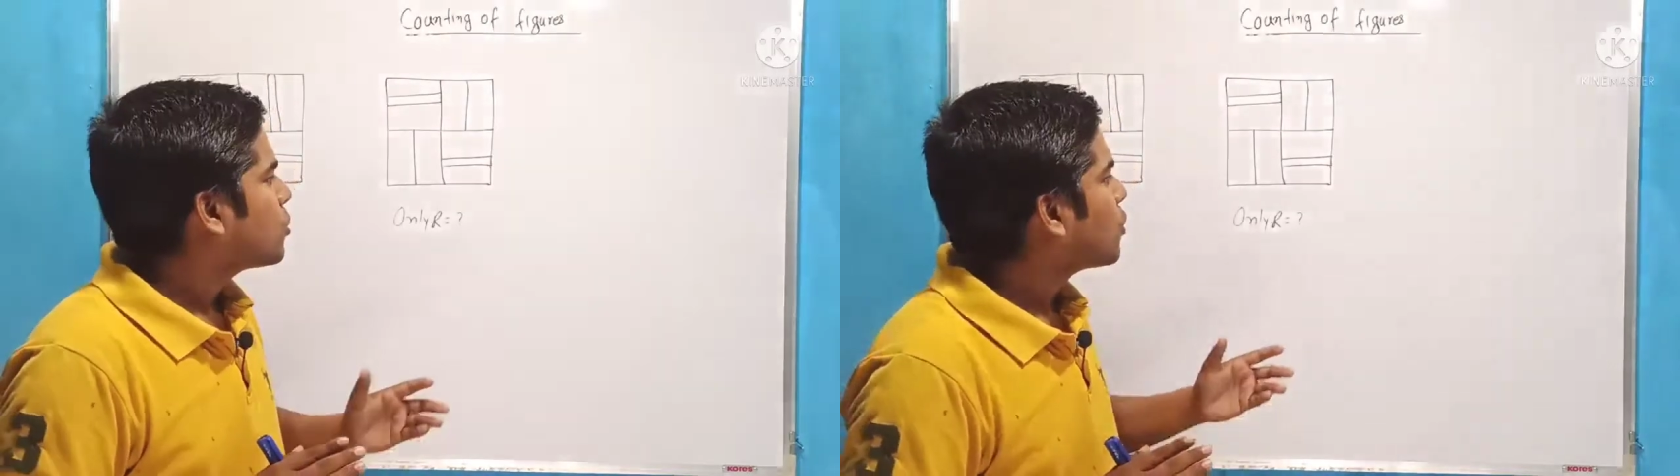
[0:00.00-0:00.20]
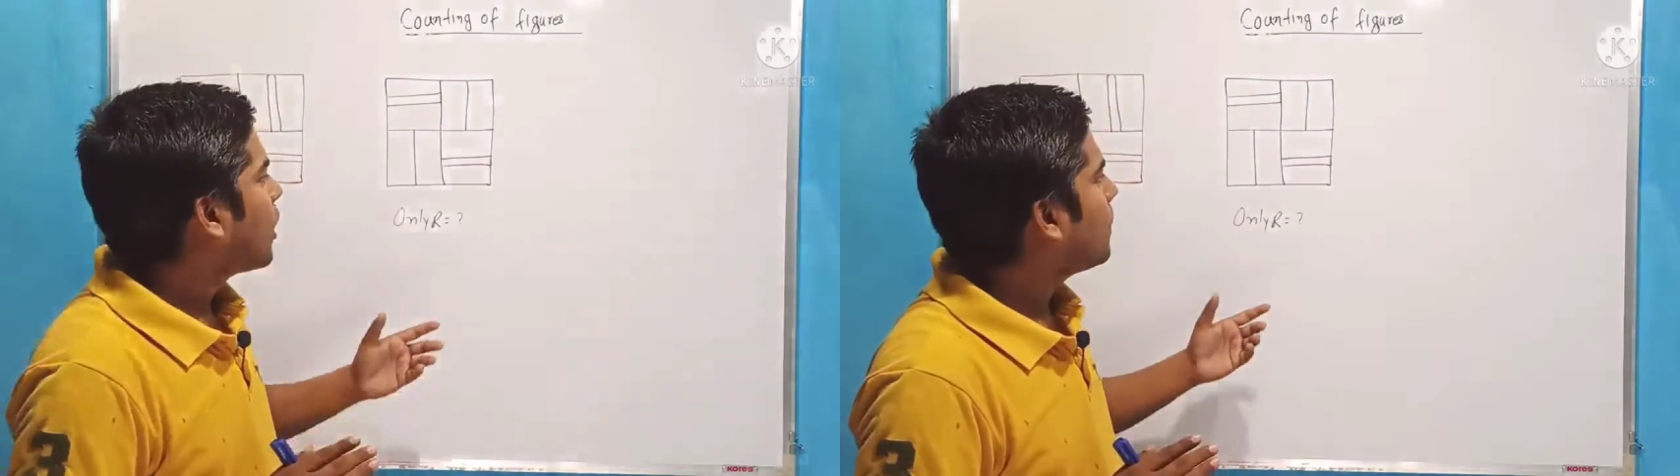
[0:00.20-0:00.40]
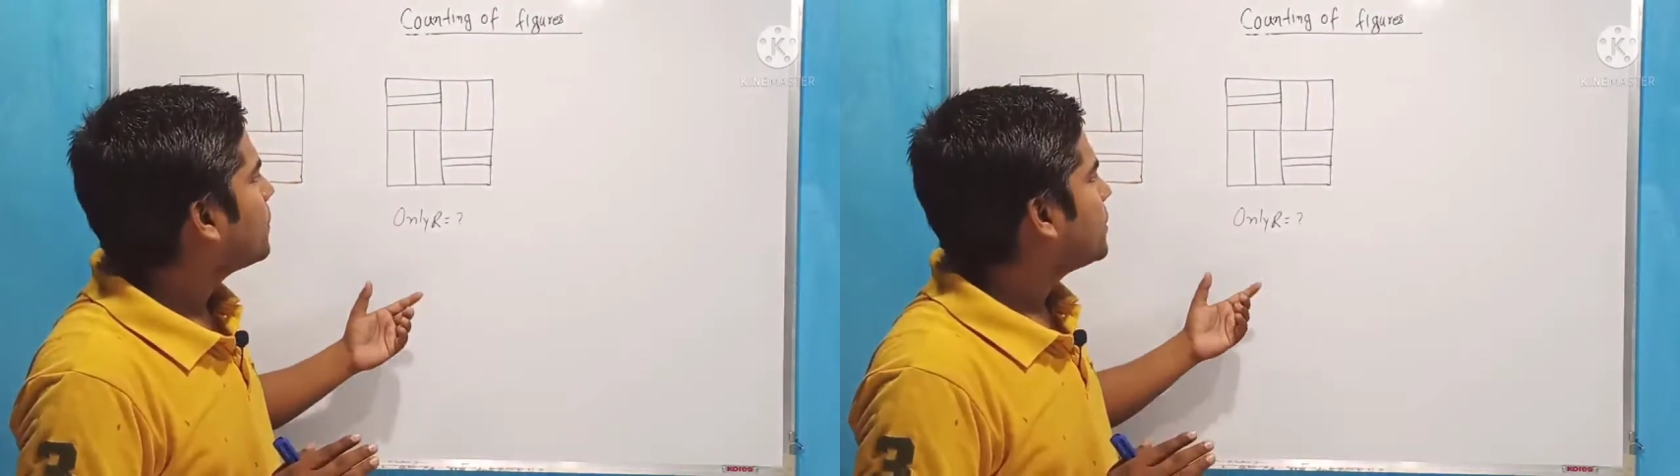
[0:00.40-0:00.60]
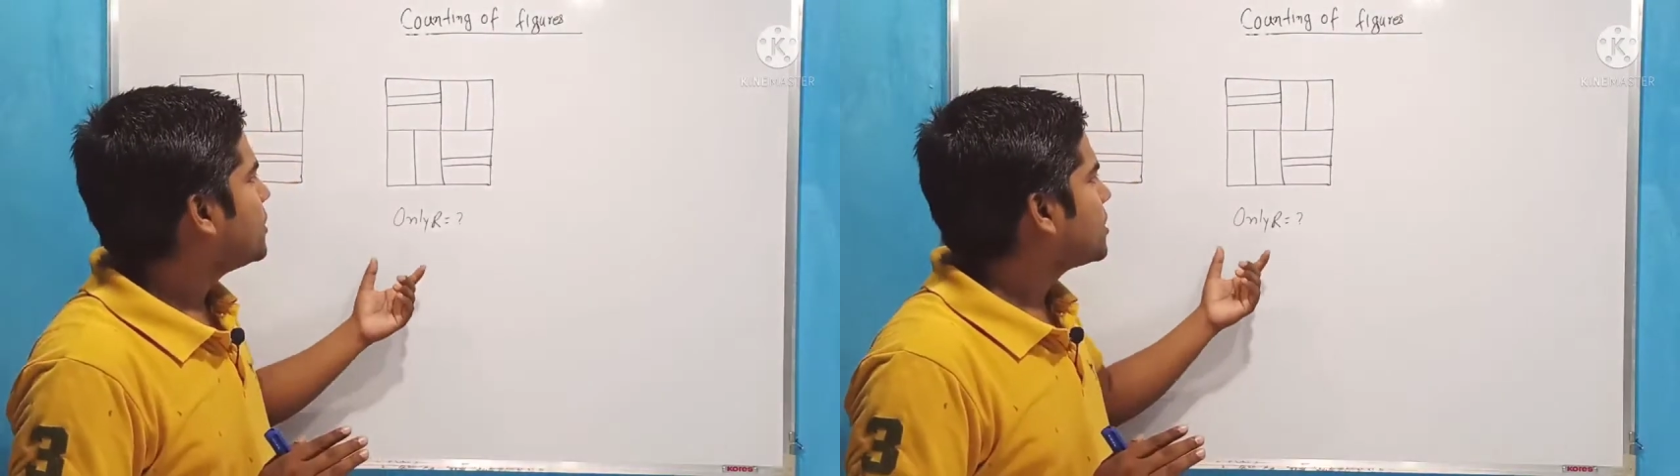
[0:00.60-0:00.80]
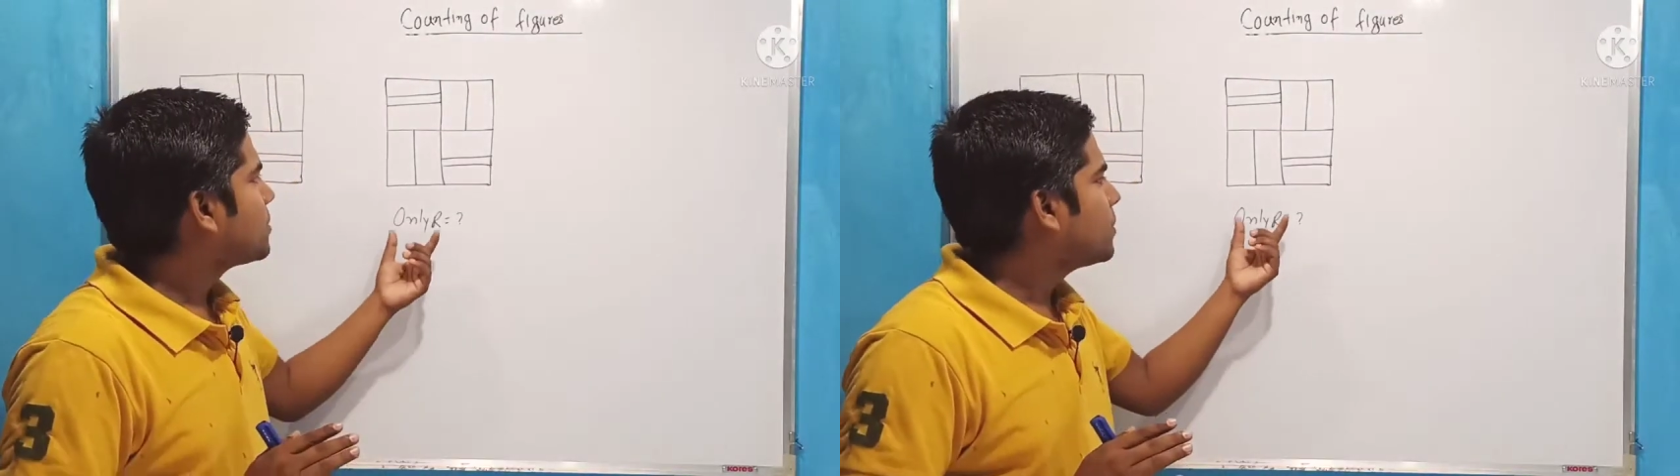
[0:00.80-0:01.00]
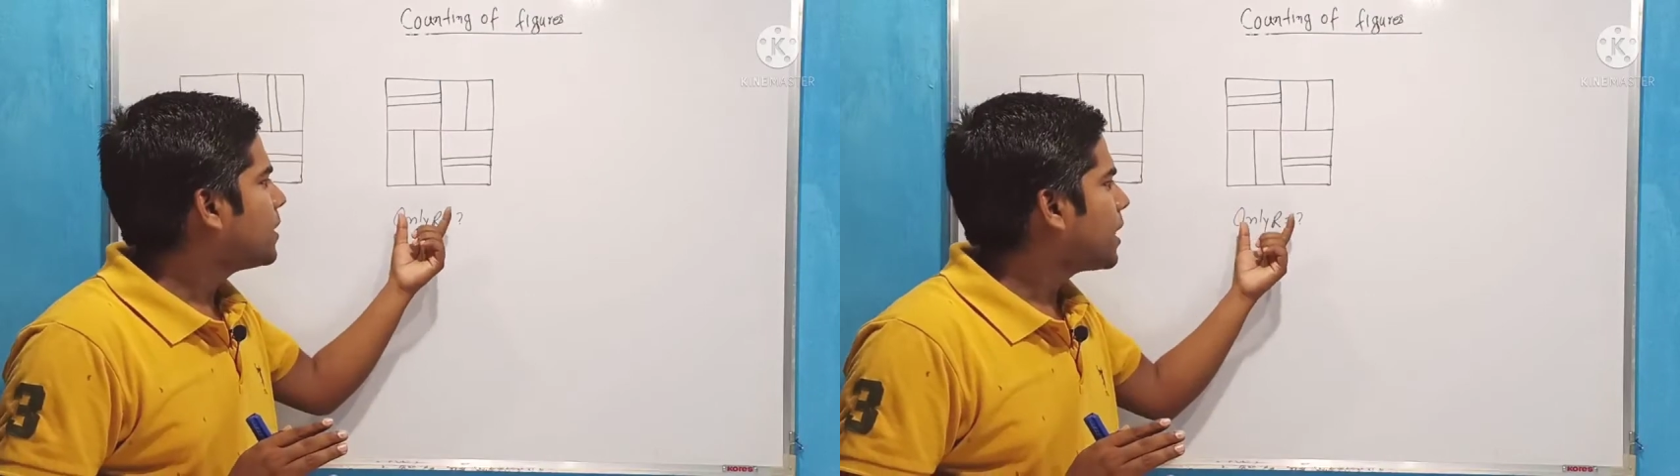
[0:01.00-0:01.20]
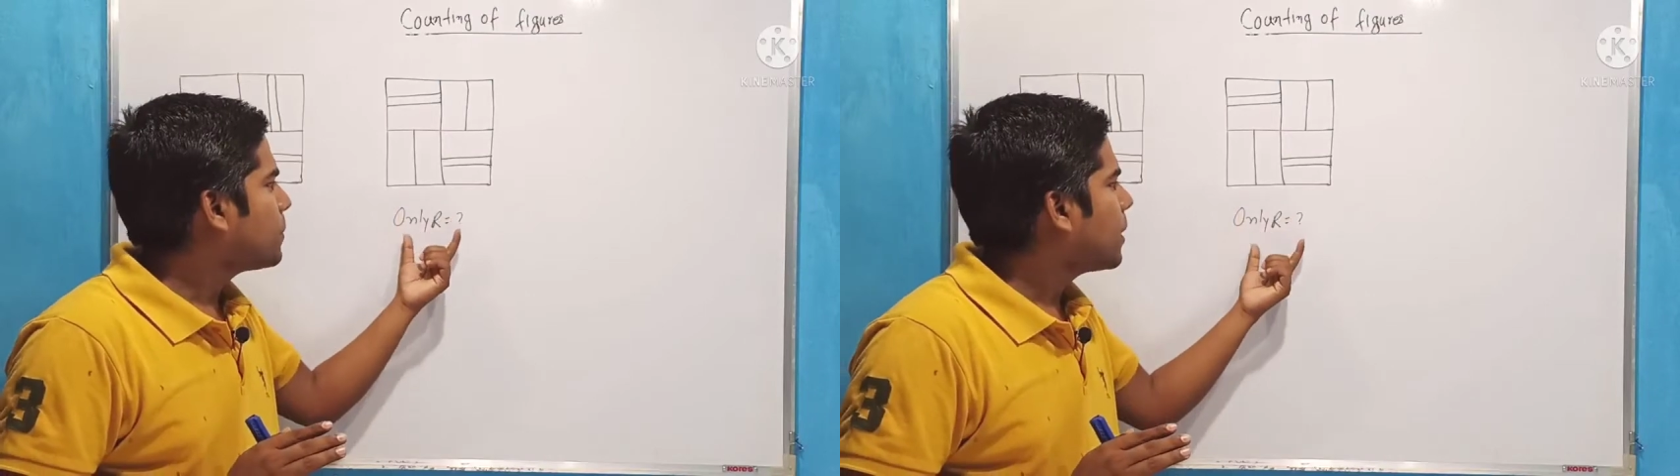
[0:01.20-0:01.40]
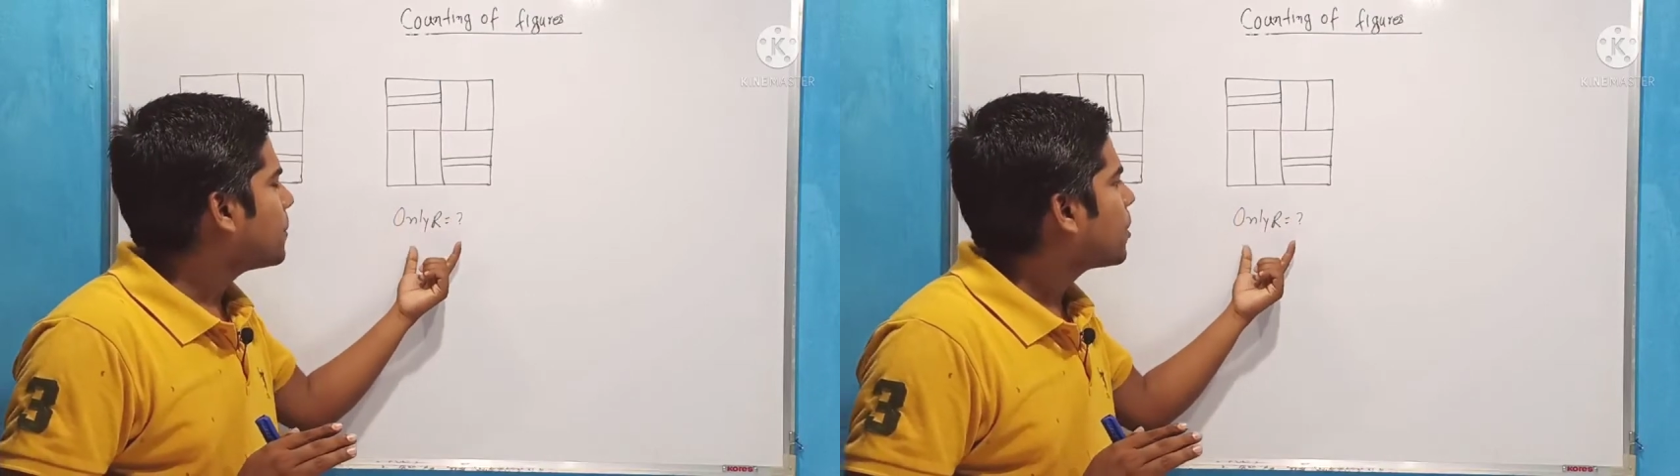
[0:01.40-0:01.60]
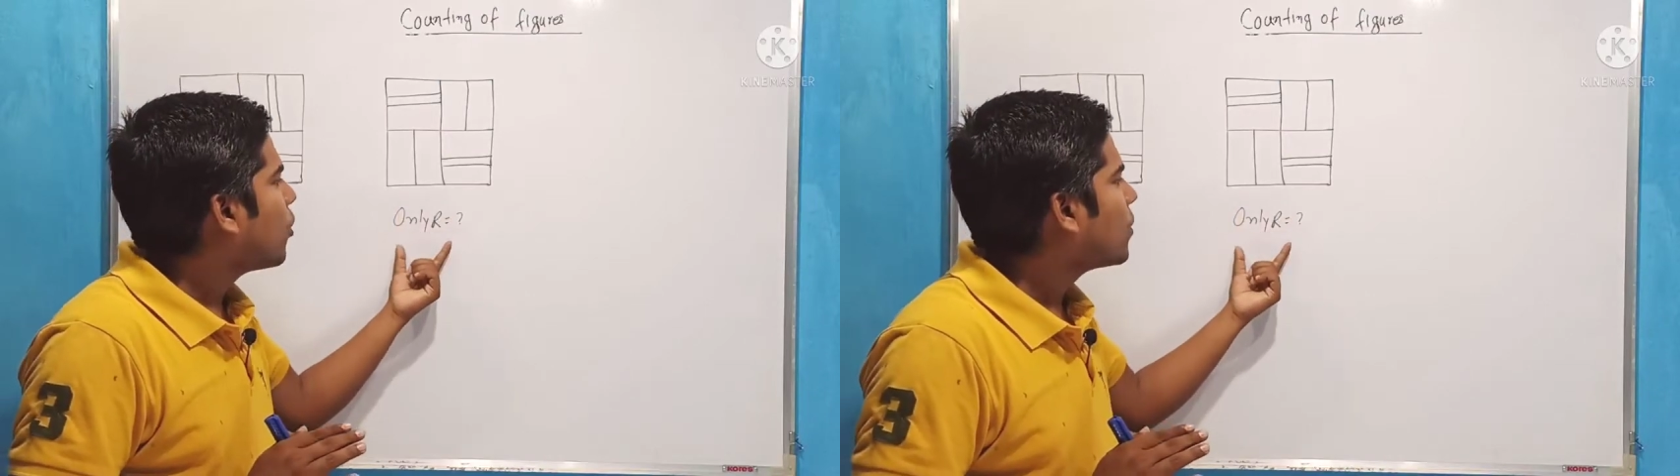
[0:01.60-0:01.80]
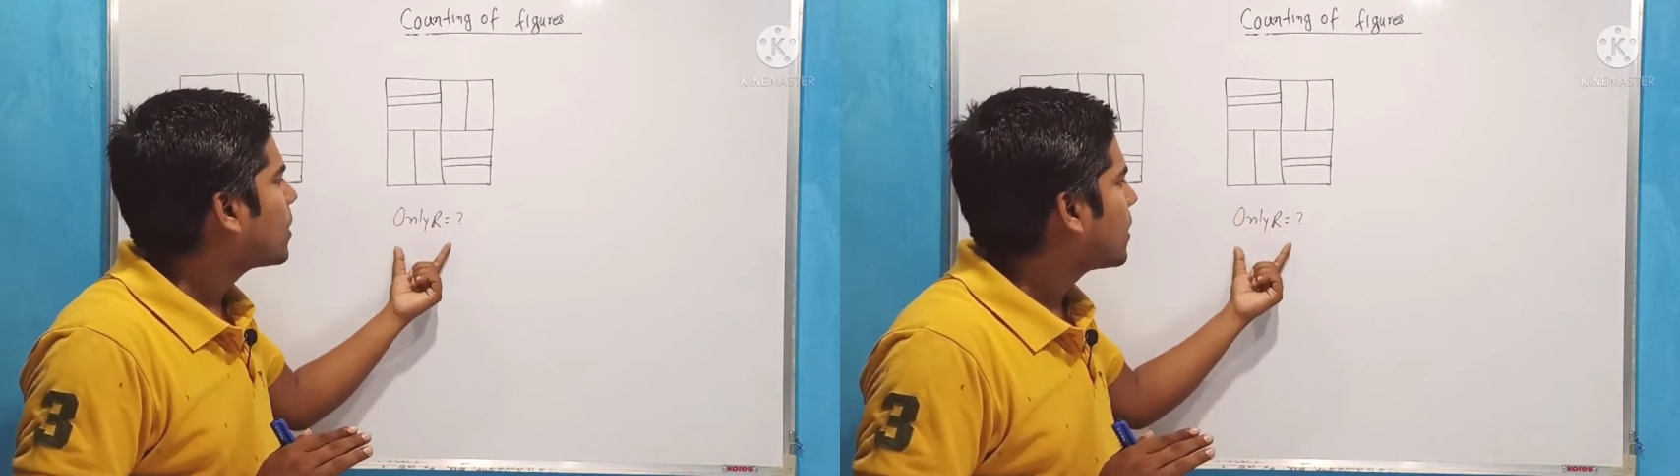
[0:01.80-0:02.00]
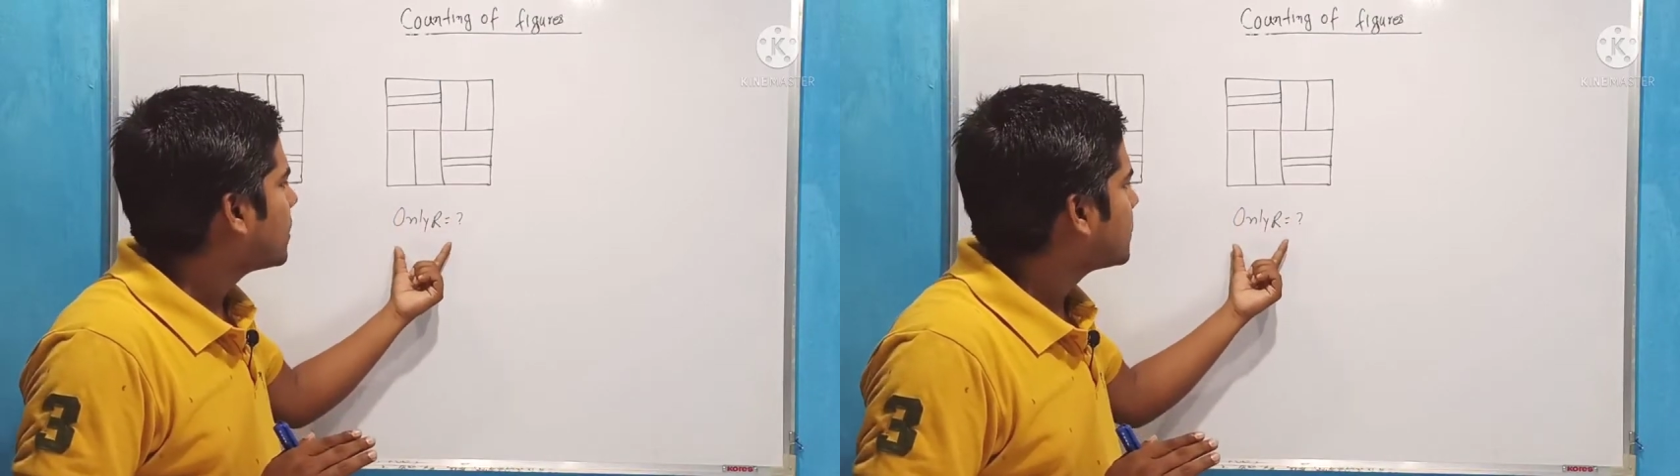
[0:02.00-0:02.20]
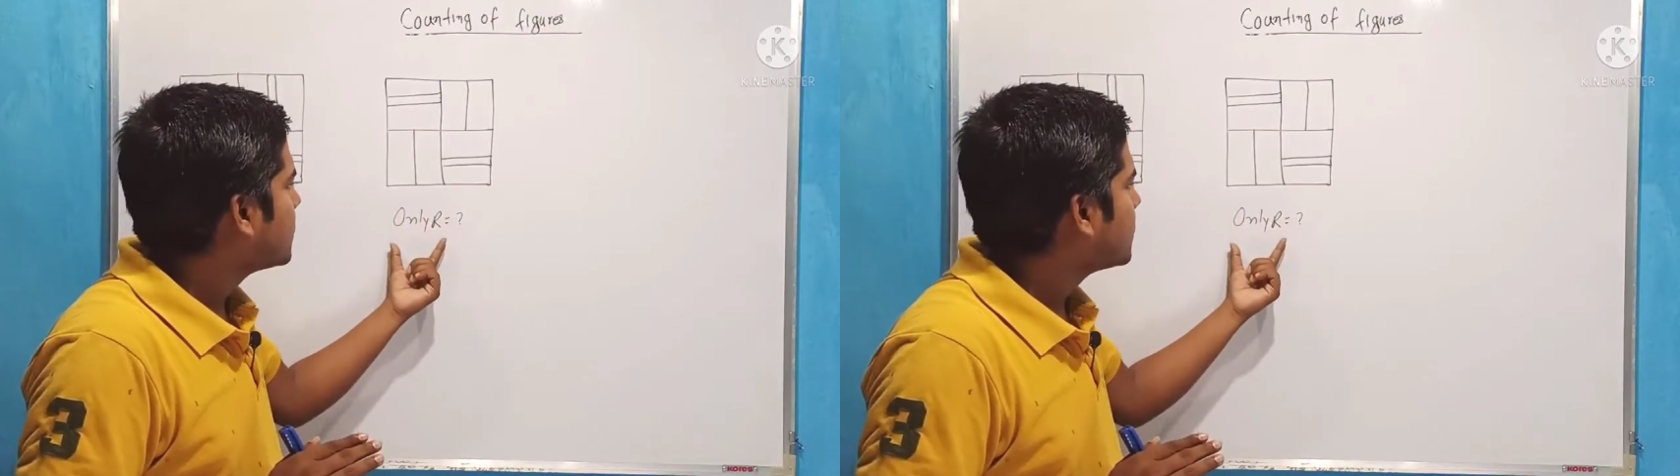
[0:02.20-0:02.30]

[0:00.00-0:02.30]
तो हम इस फिगर में हम काउंट करना